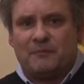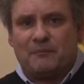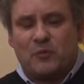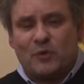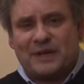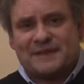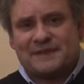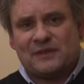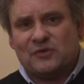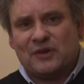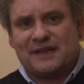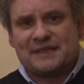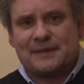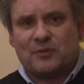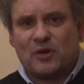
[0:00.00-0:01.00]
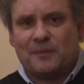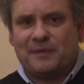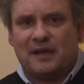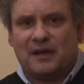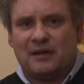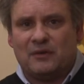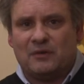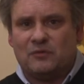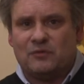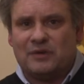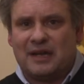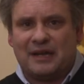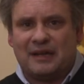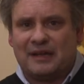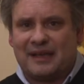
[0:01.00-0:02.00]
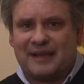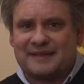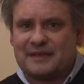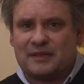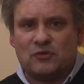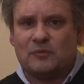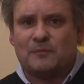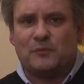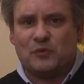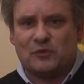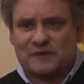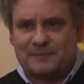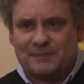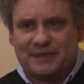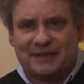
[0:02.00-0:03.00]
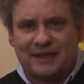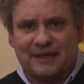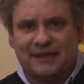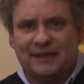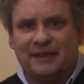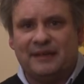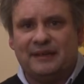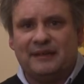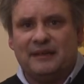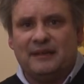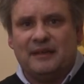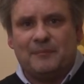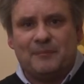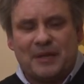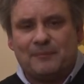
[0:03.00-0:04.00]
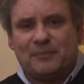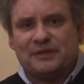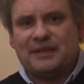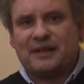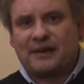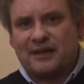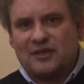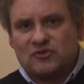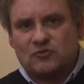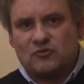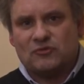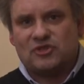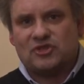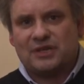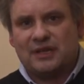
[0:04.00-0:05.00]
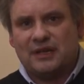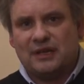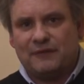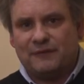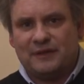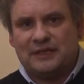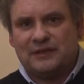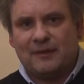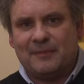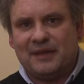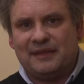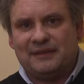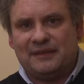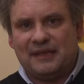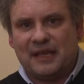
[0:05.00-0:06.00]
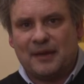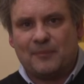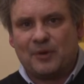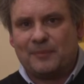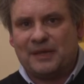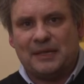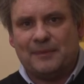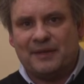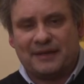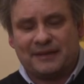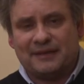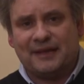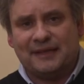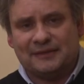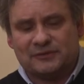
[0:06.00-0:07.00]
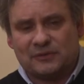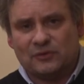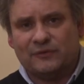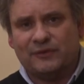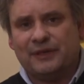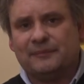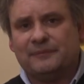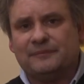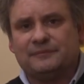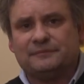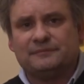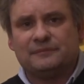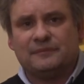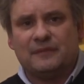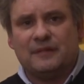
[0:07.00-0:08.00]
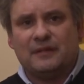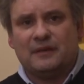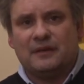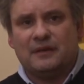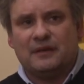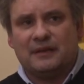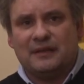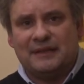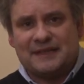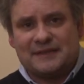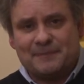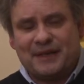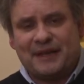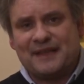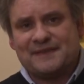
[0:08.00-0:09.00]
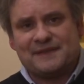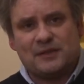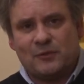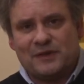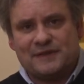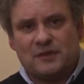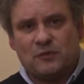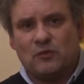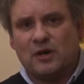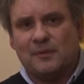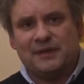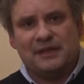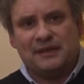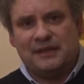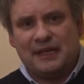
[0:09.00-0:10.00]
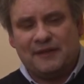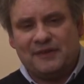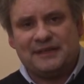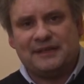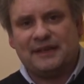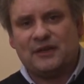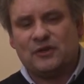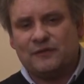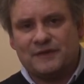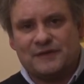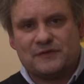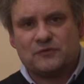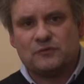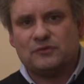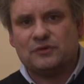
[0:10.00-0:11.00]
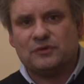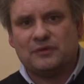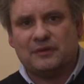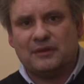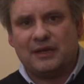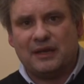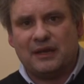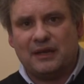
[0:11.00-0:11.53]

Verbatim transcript: pur essendo casa propria, una casa non più ospitale, per poter raggiungere effettivamente la propria libertà altrove. L'esperienza di questi uomini, della vita che hanno vissuto,